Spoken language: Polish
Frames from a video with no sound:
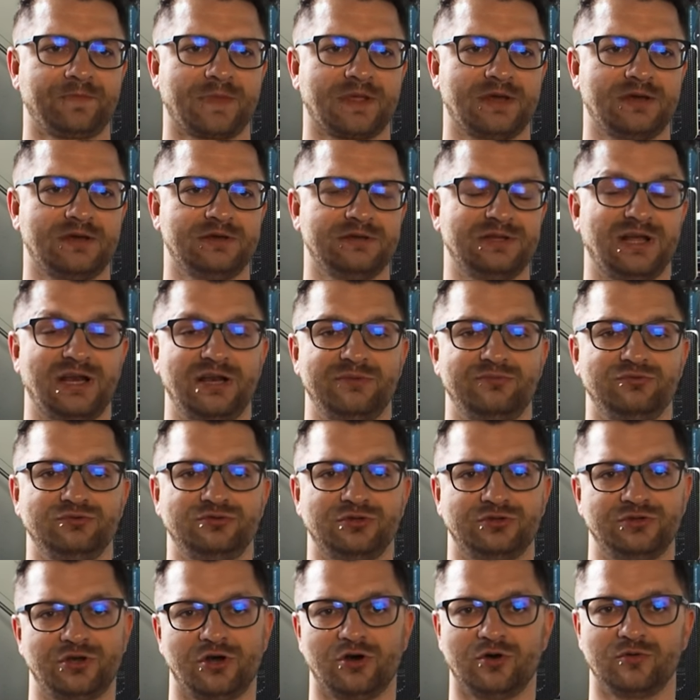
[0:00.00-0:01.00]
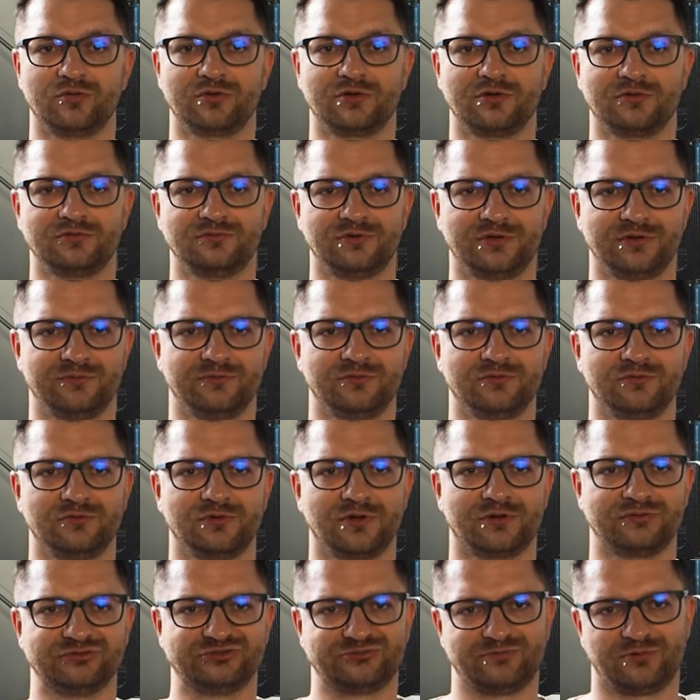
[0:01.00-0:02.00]
E, no ale był Tony Hawk, który był
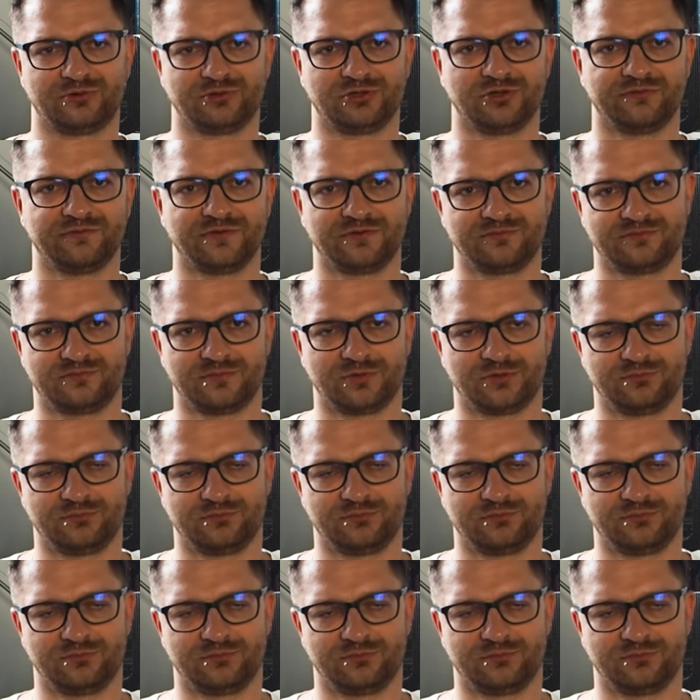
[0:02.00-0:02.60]
grą sportową,